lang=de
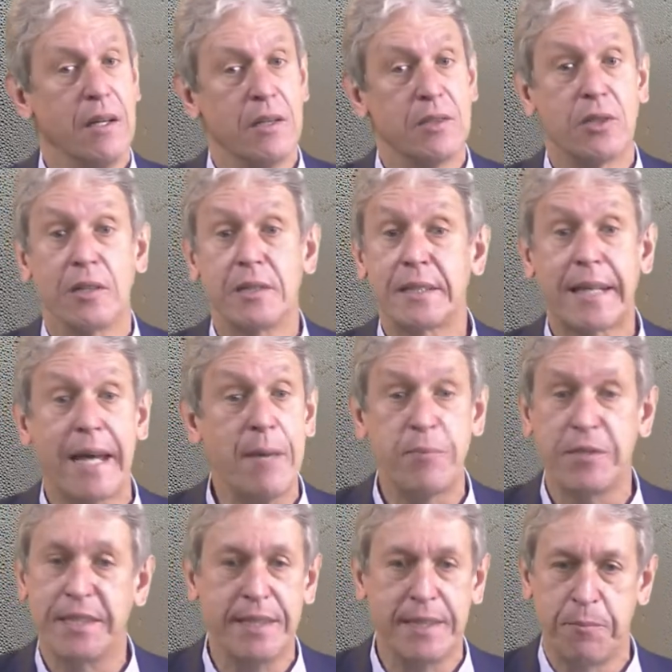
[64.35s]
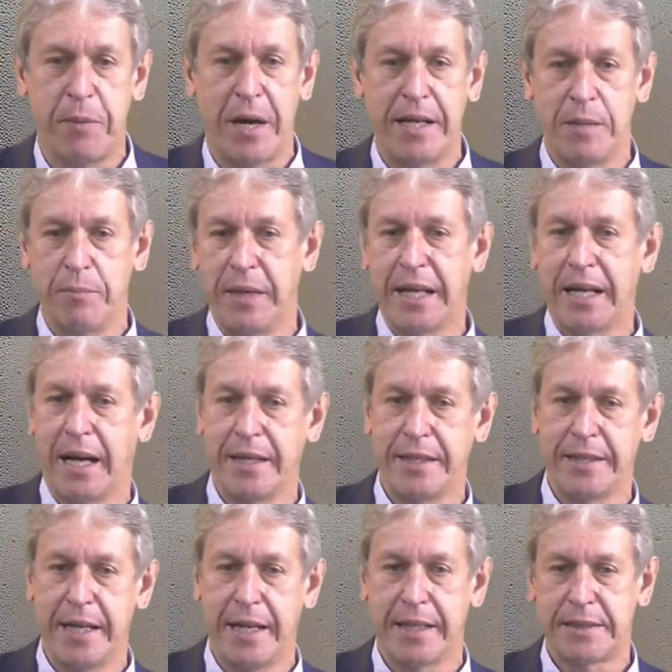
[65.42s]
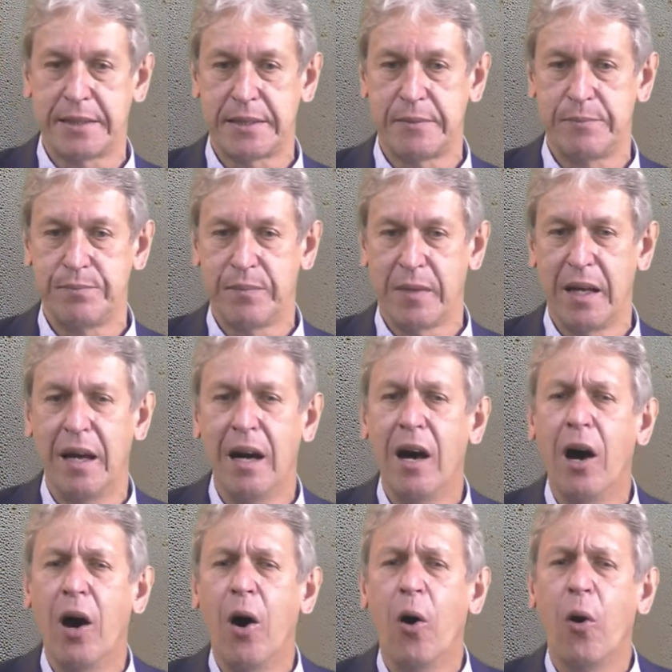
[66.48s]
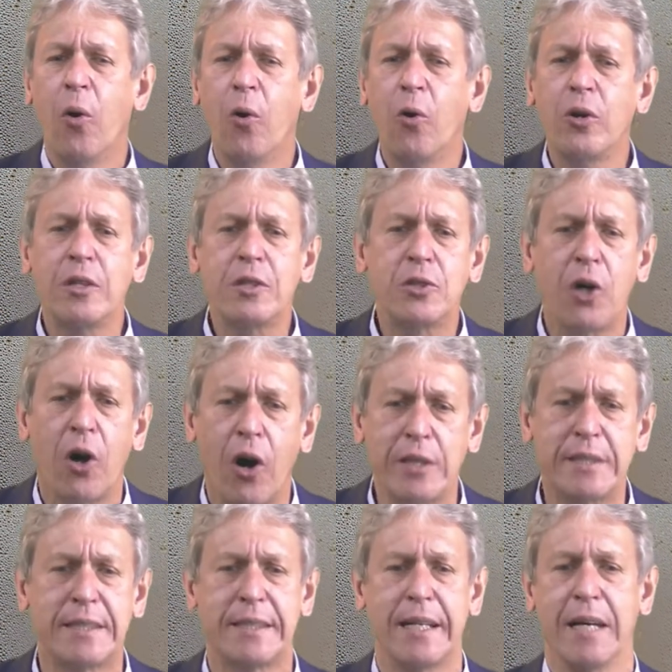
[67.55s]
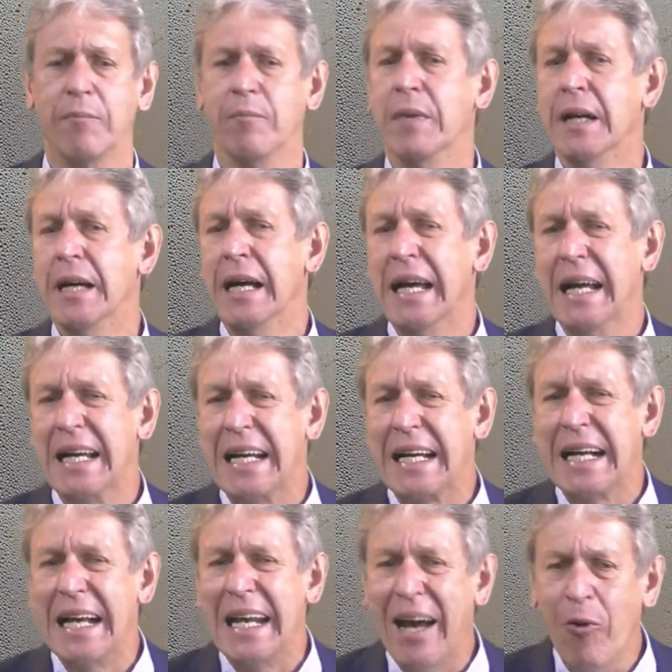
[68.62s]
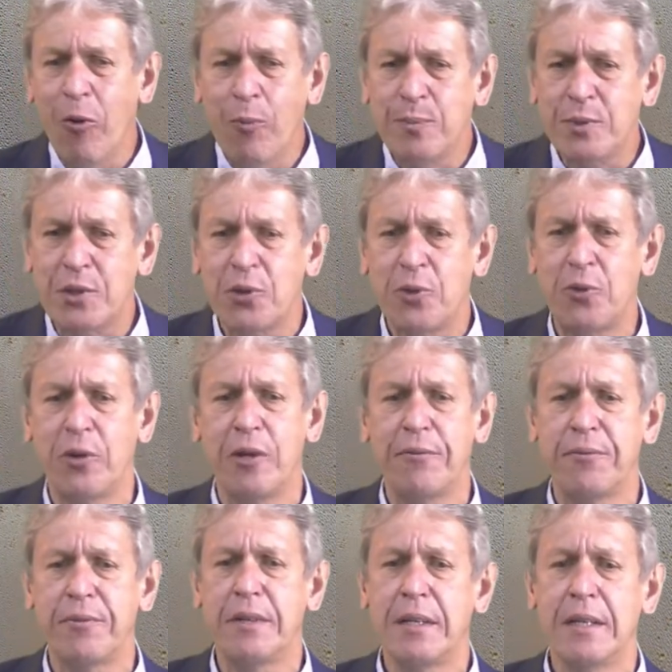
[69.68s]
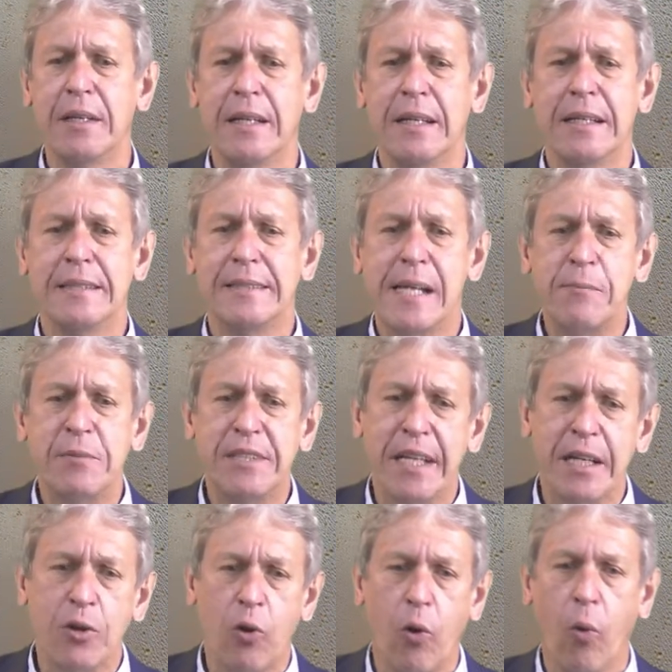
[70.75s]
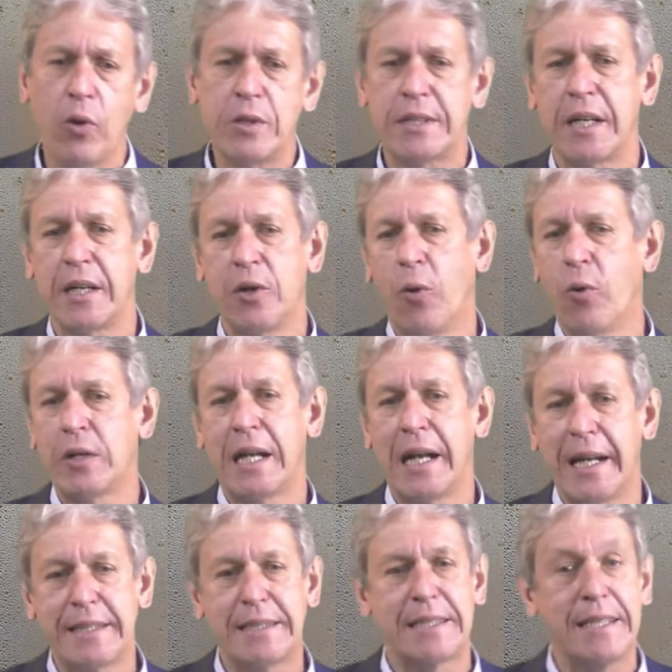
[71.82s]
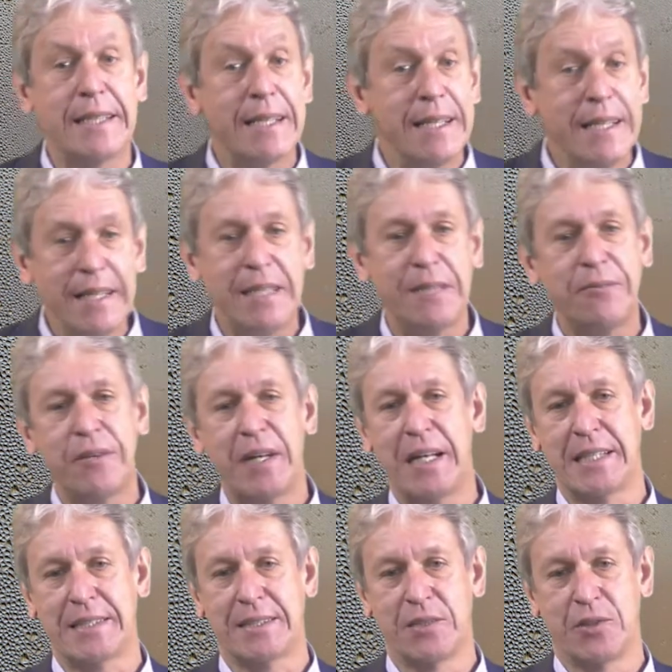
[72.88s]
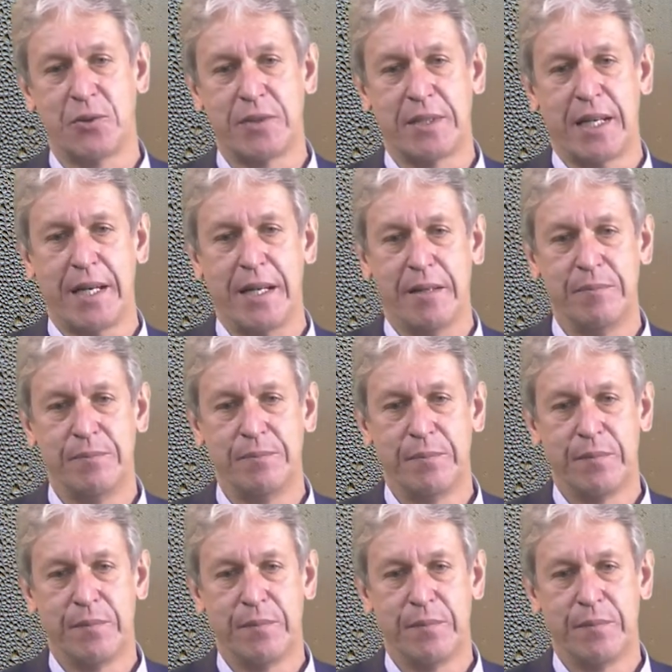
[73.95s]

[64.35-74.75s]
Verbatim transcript: Sonst gäbe es diese Pandemie gar nicht erst. Und trotzdem, glauben zu dürfen, selbst in großer Not letztlich nicht verlassen zu sein.